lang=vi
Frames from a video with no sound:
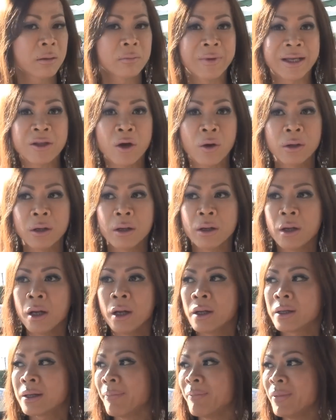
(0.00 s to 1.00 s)
vậy thôi
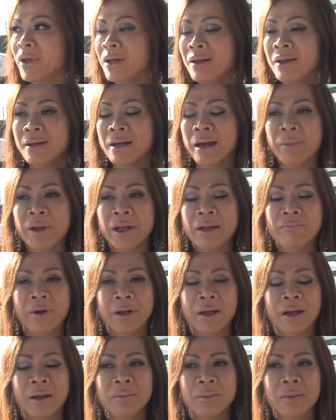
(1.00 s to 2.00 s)
nằm yên nằm yên
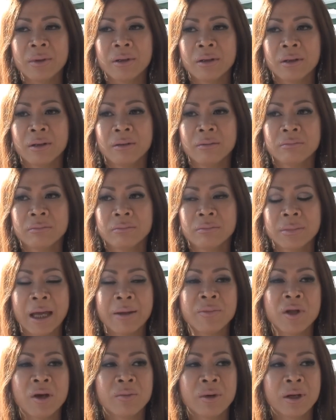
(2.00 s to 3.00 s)
vậy cái
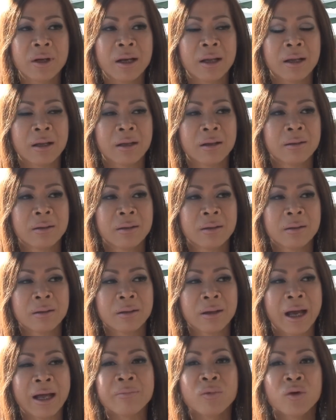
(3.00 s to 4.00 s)
em vô nói là
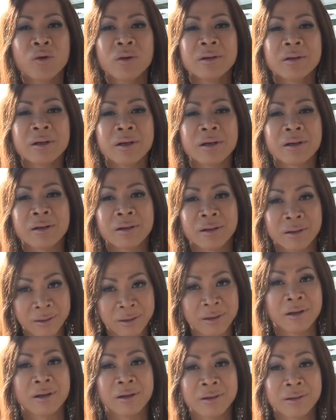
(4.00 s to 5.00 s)
anh muốn được ờ,
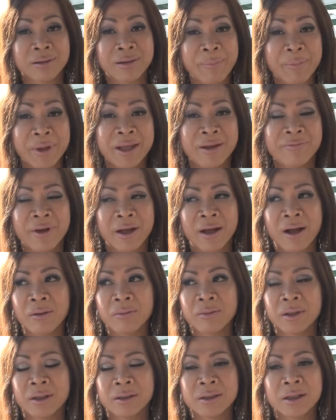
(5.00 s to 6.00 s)
nằm yên phải
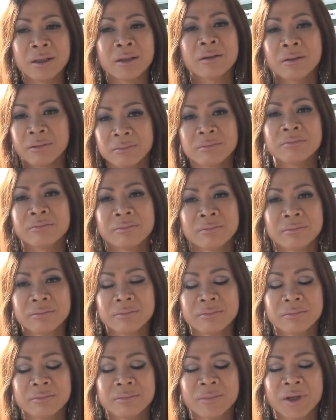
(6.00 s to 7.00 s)
không
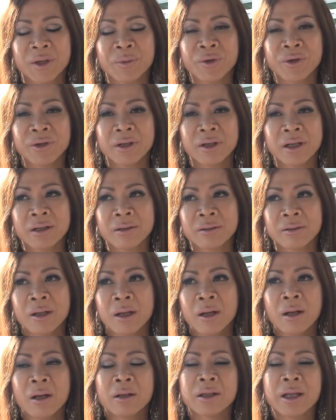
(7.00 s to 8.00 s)
anh muốn được yên
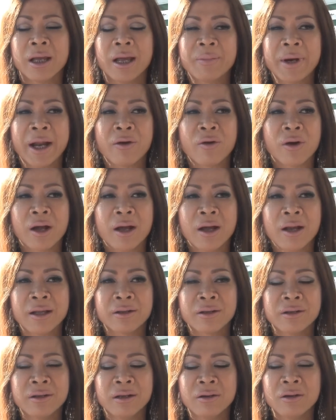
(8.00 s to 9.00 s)
thì em ra ngồi ghế
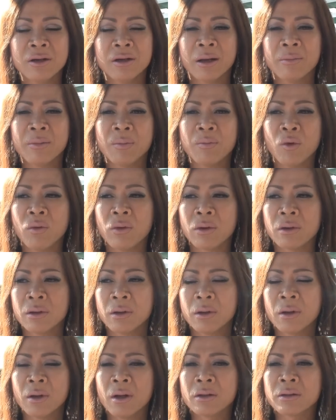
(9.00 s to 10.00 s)
là tự nhiên người em nó buồn
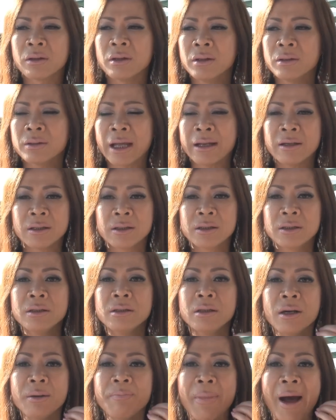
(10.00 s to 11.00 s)
tự nhiên tại vì
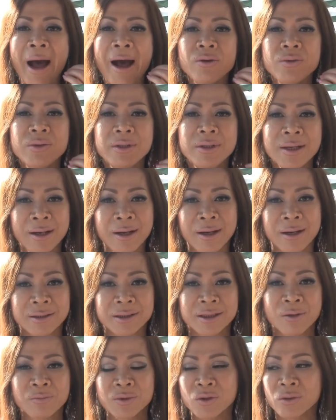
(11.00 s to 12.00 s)
chưa bao giờ
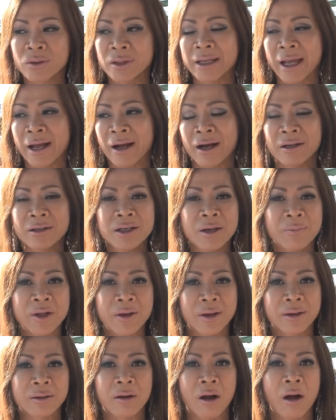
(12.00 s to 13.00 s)
trong suốt thời gian ở ờ, chưa bao
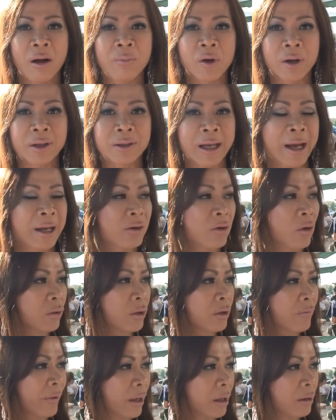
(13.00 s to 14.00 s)
giờ anh có một cái thái độ
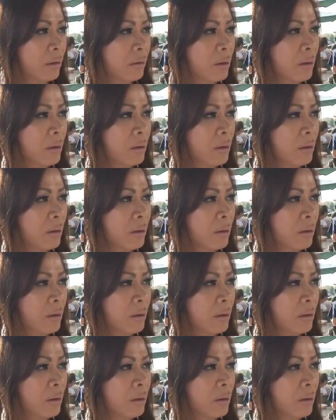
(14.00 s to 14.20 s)
như vậy